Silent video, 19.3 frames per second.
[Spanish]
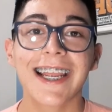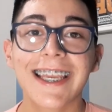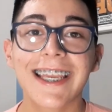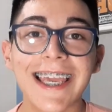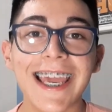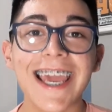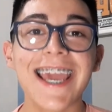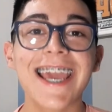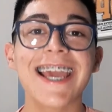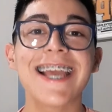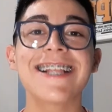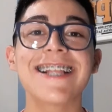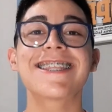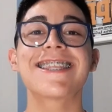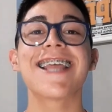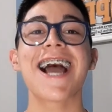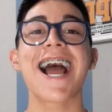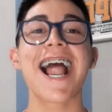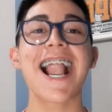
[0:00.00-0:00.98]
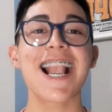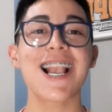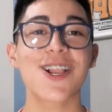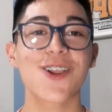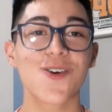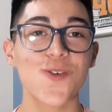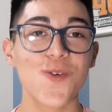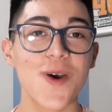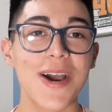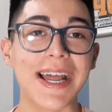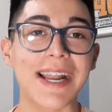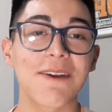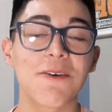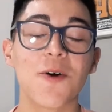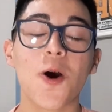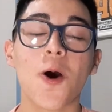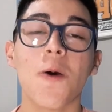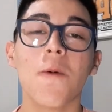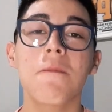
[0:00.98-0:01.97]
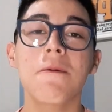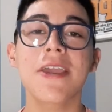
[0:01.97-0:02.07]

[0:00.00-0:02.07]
¿Qué tal cuervos?